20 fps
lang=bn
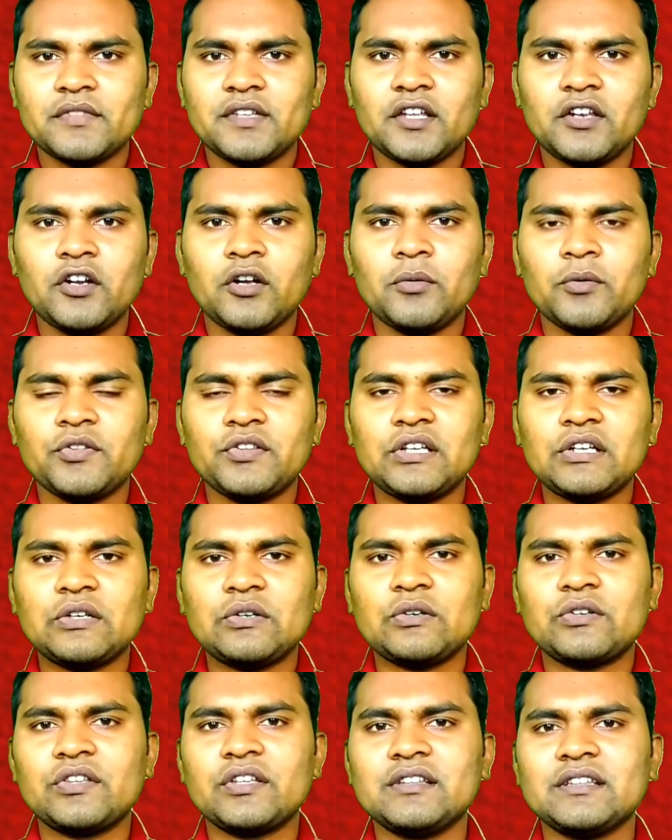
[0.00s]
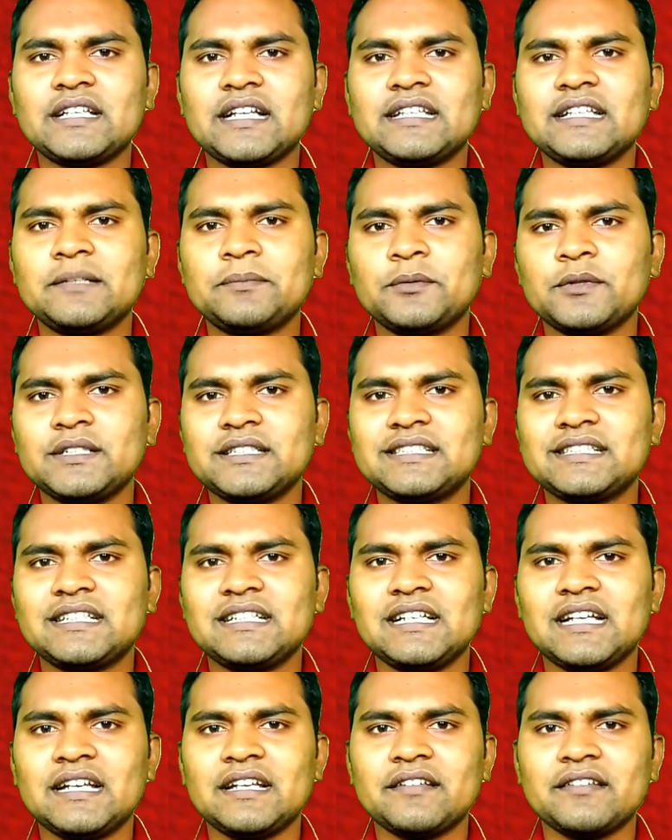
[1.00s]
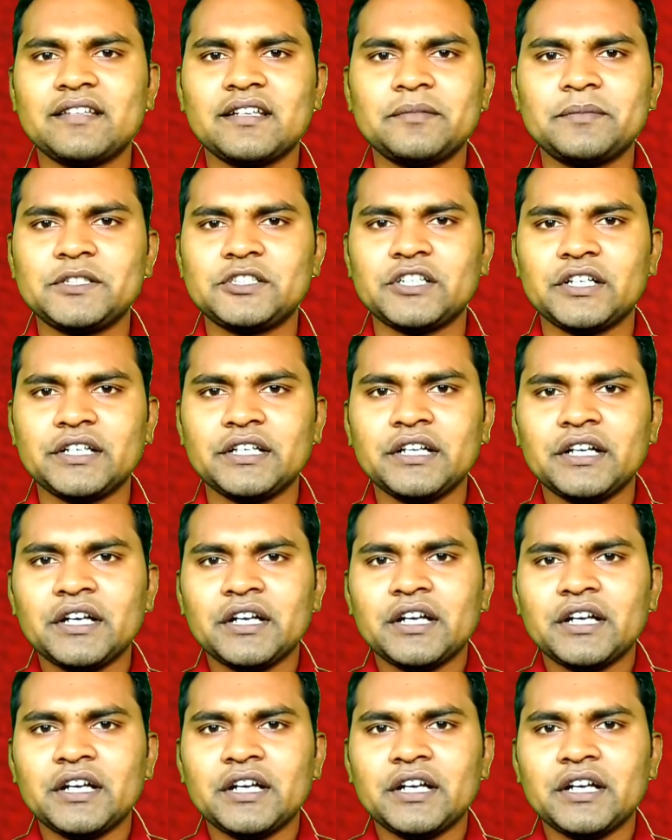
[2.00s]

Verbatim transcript: যারা অবস্থান করছেন তাদের পুলিশ ক্লিয়ারেন্সের বিষয়